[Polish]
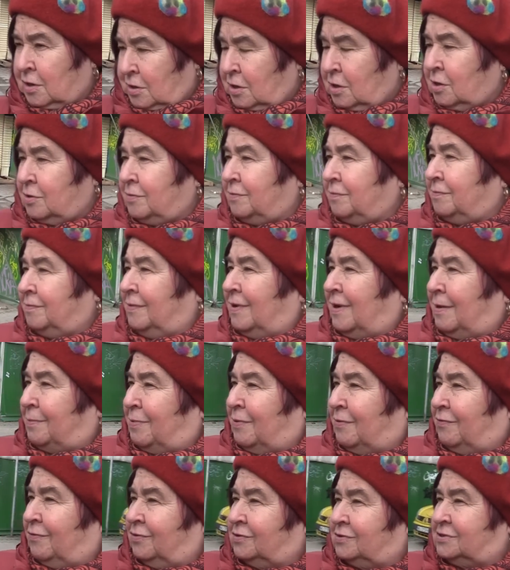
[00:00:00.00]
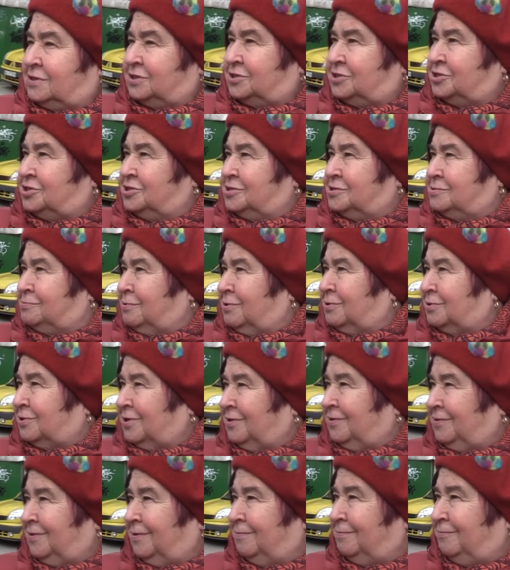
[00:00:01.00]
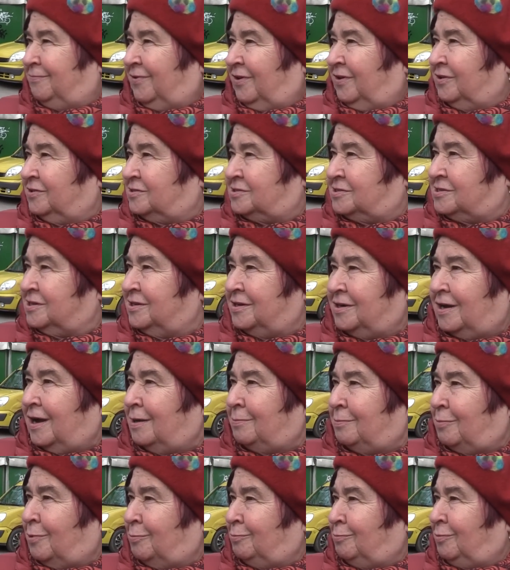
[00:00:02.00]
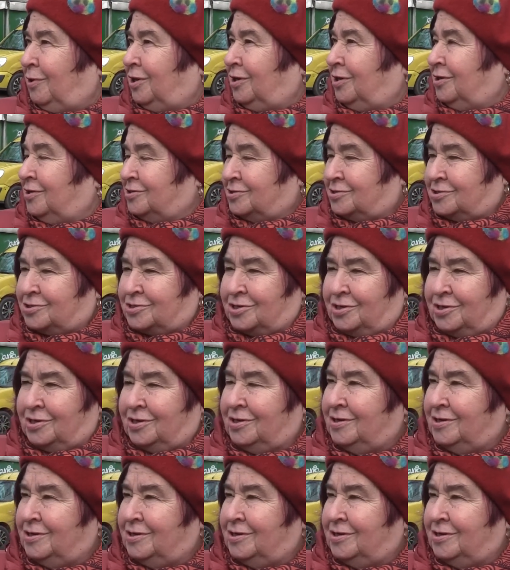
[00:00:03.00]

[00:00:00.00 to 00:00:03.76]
No, no na pewno ze 3 zł, nie więcej, albo mniej jeszcze.